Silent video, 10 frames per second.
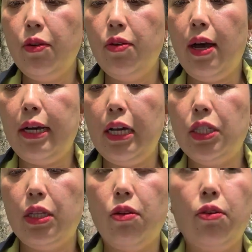この
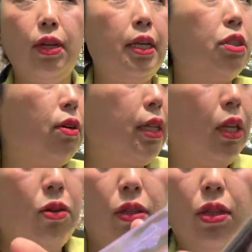アカーシャっていうこのエンジョーが
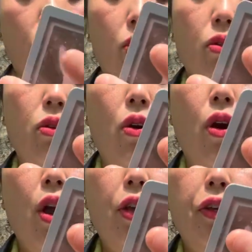何を言ってるっていうと、
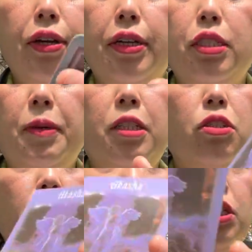You're a
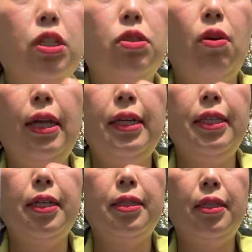spiritual teacher. そう、あな
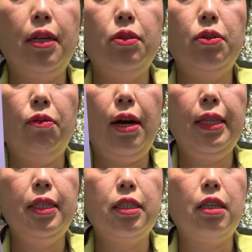たっていうのは、あ
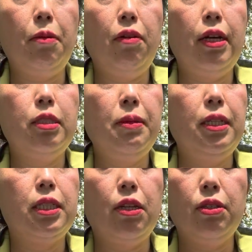なた様は
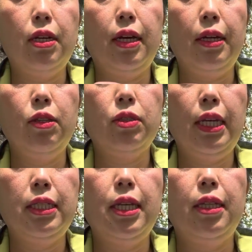スピリチュアルなあの
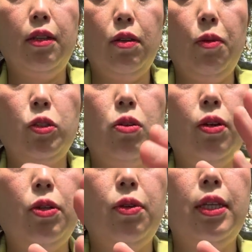先生なので、もうす
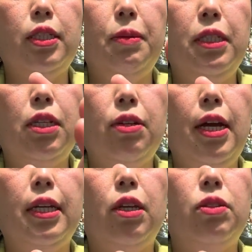ごいいろんなスピリチュアル
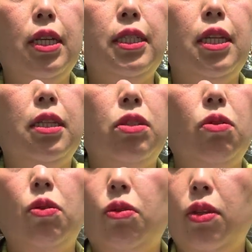関係の先生です
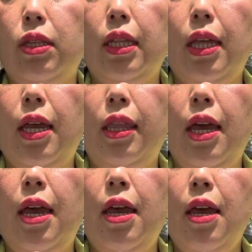よってこと言ってて、
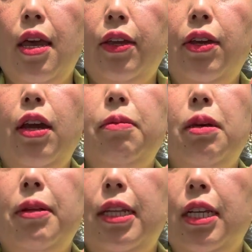で、You have
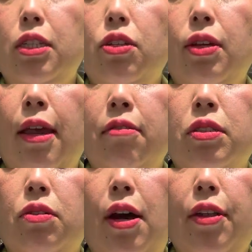the ability to
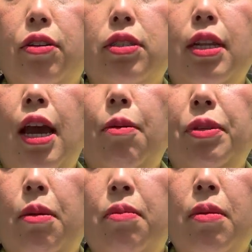counsel others and help
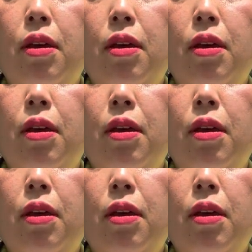them